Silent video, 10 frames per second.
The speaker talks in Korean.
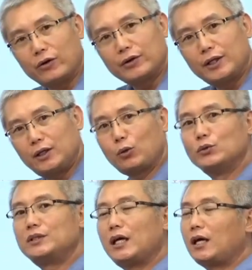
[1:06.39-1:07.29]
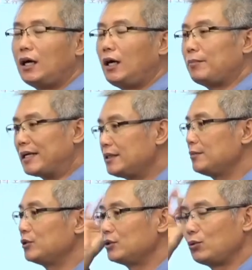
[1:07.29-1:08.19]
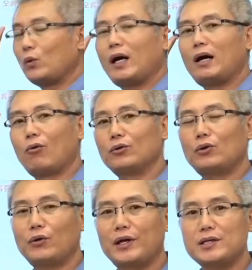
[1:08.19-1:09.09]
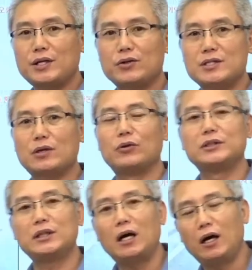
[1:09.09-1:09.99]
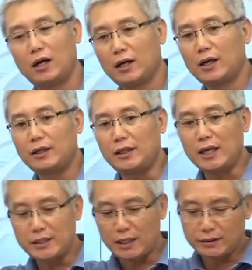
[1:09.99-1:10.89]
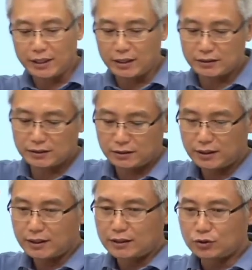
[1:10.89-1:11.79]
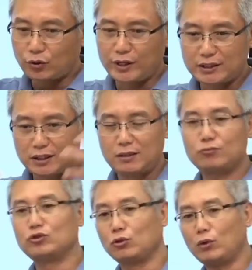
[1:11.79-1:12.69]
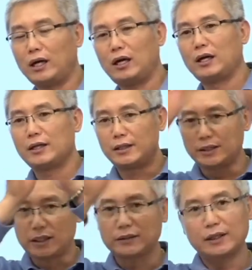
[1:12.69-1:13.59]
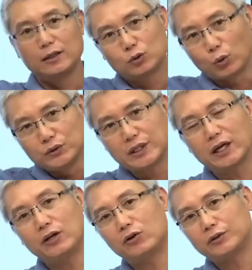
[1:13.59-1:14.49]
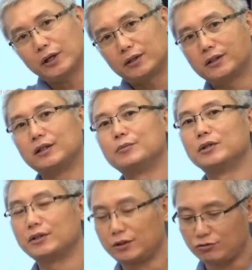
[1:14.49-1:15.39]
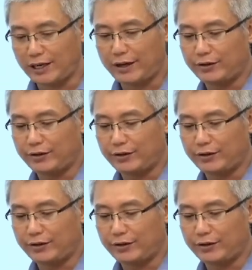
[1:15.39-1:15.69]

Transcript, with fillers: 이 돈사가 말씀을 듣고 아, 어떻게 생겼을 것이다. 예상되는 저의 질문과 예상되는 돈사의 형태를 그림을 그리고 가요.